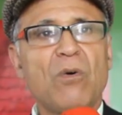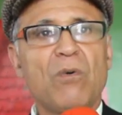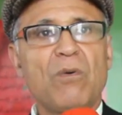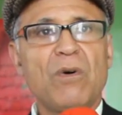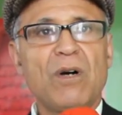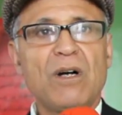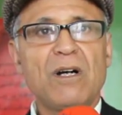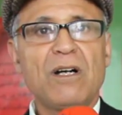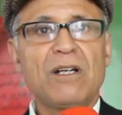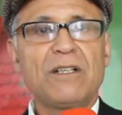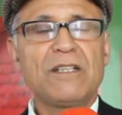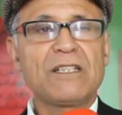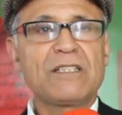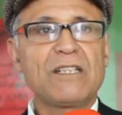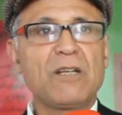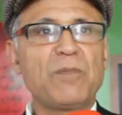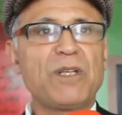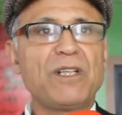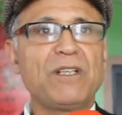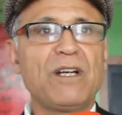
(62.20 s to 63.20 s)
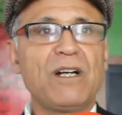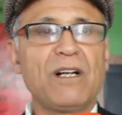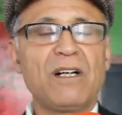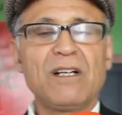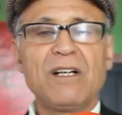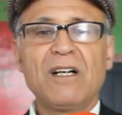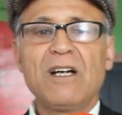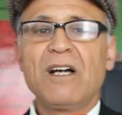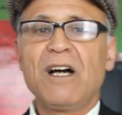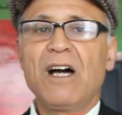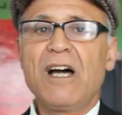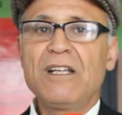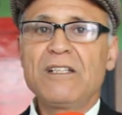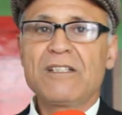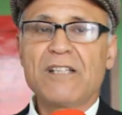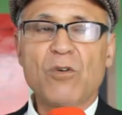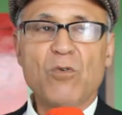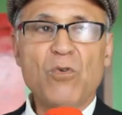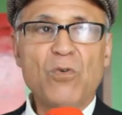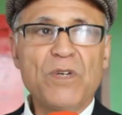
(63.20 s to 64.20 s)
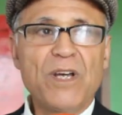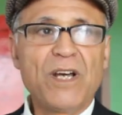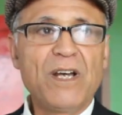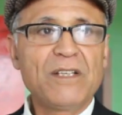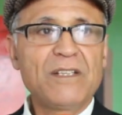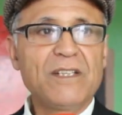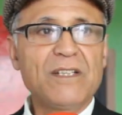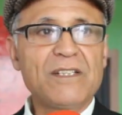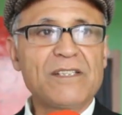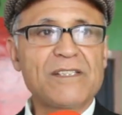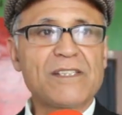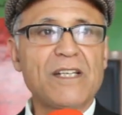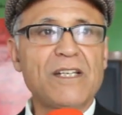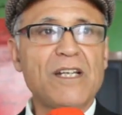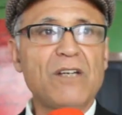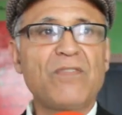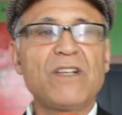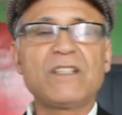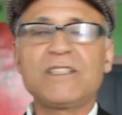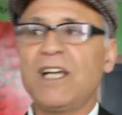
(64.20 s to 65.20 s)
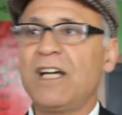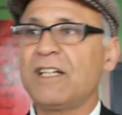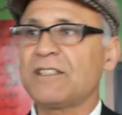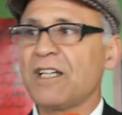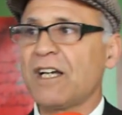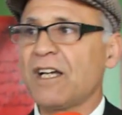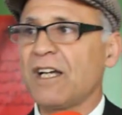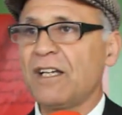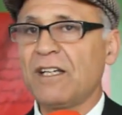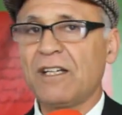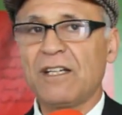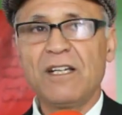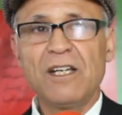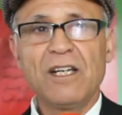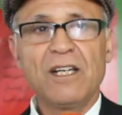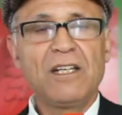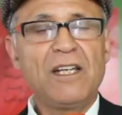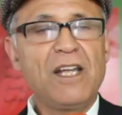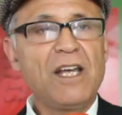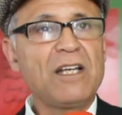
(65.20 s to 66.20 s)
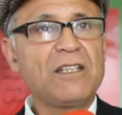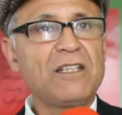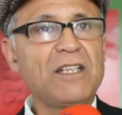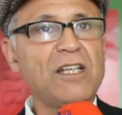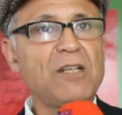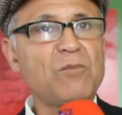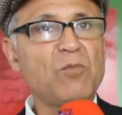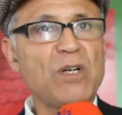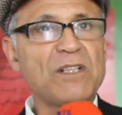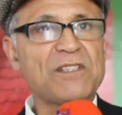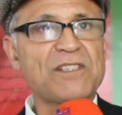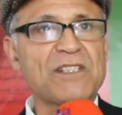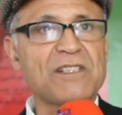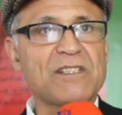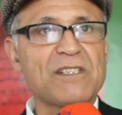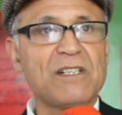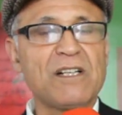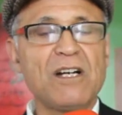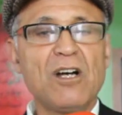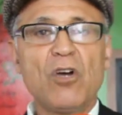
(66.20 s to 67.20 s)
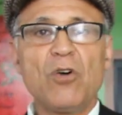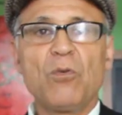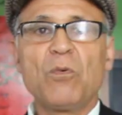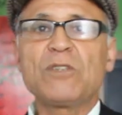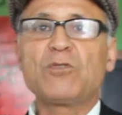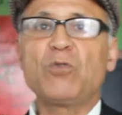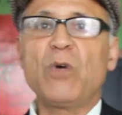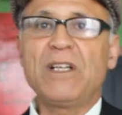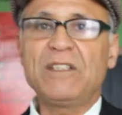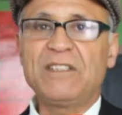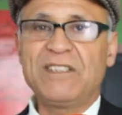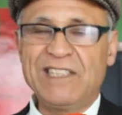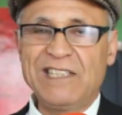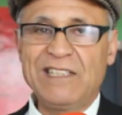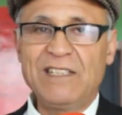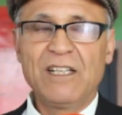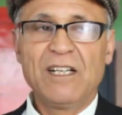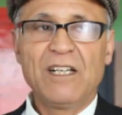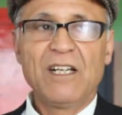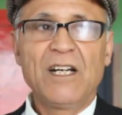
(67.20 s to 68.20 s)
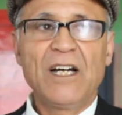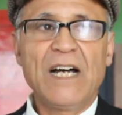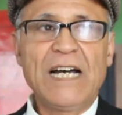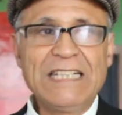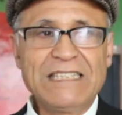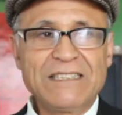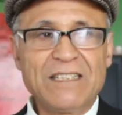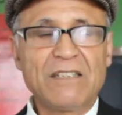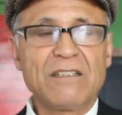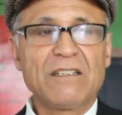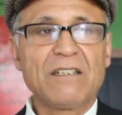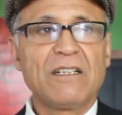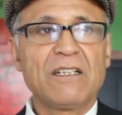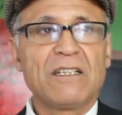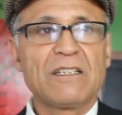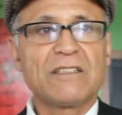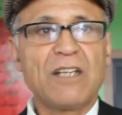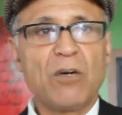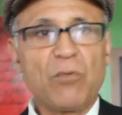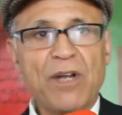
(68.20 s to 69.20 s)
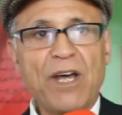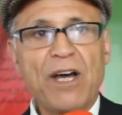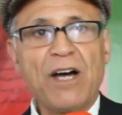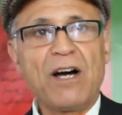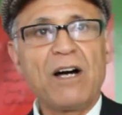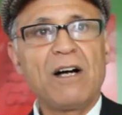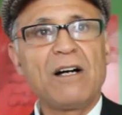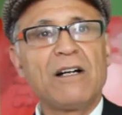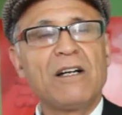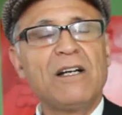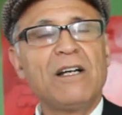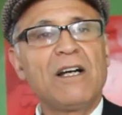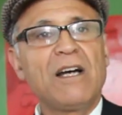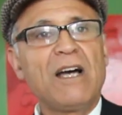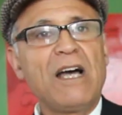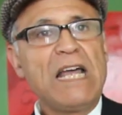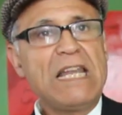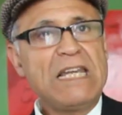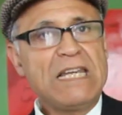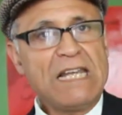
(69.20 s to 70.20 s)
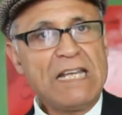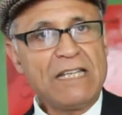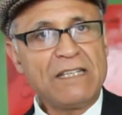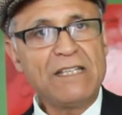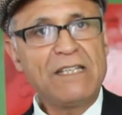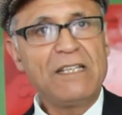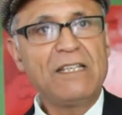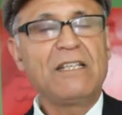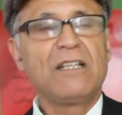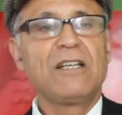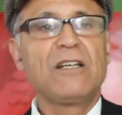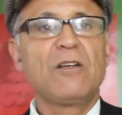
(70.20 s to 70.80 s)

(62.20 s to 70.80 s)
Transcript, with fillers: ونتمنى أن تكون هذه السنة فاتحة خير لهذه المؤسسة وتؤدي أيضا دورها الذي